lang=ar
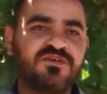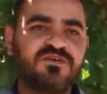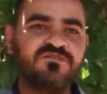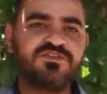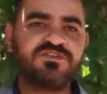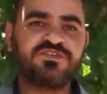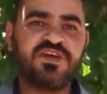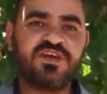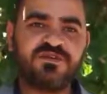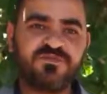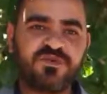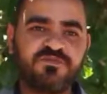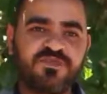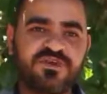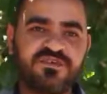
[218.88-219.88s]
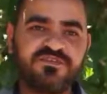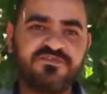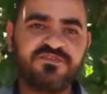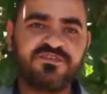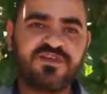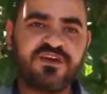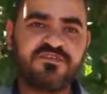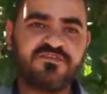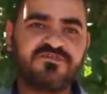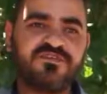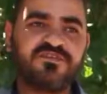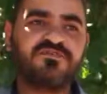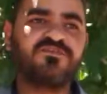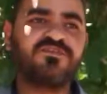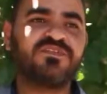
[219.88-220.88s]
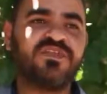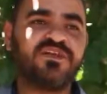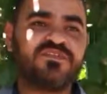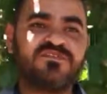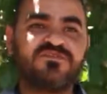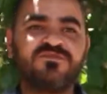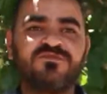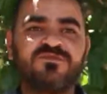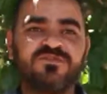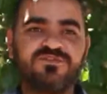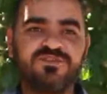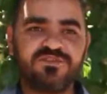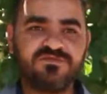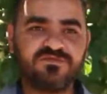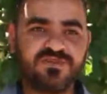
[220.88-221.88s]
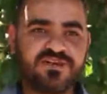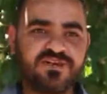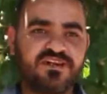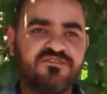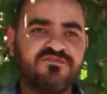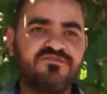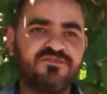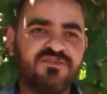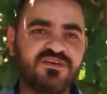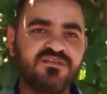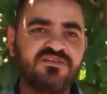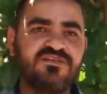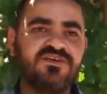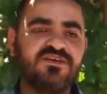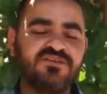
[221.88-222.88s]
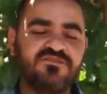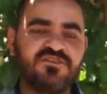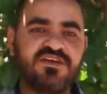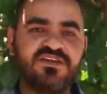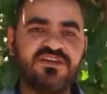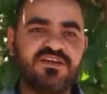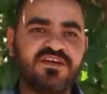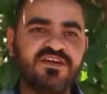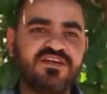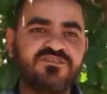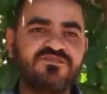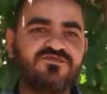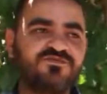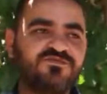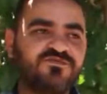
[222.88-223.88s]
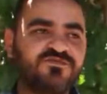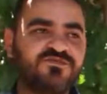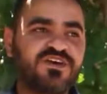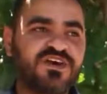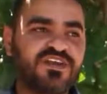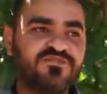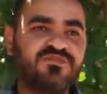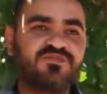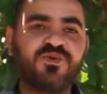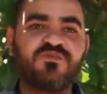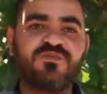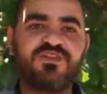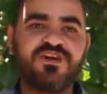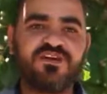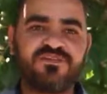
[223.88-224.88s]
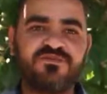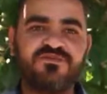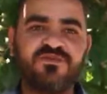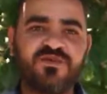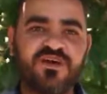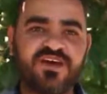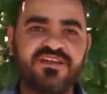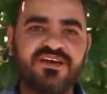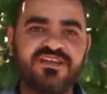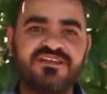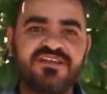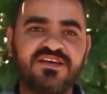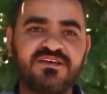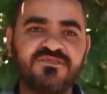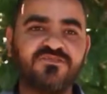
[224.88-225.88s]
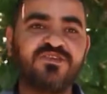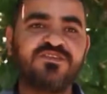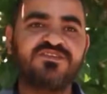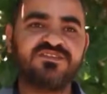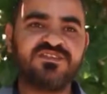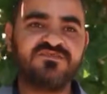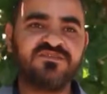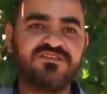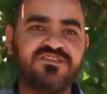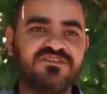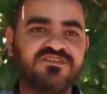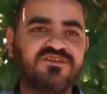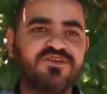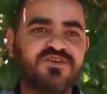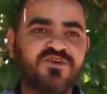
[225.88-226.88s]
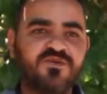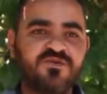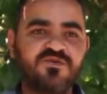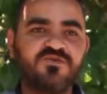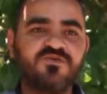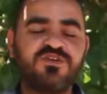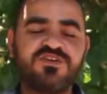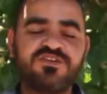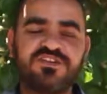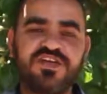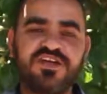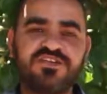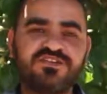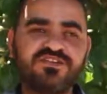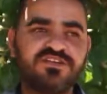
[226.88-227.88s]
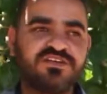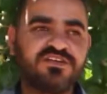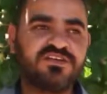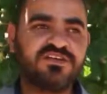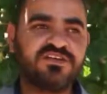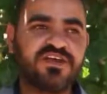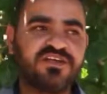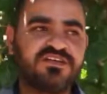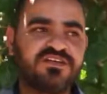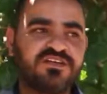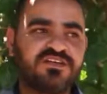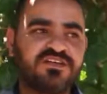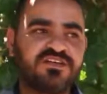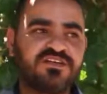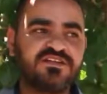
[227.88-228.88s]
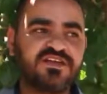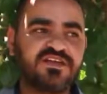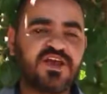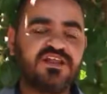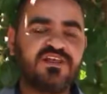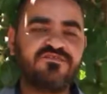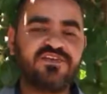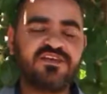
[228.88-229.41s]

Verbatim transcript: فيش هنا مربين طائر بنضطر نروح نجيب الاعلاف منها فاحنا يا ريت انه يكون هنا في مربين اكثر من واحد حتى كلنا نستفيد ويكون الانتاج يعني تكاليف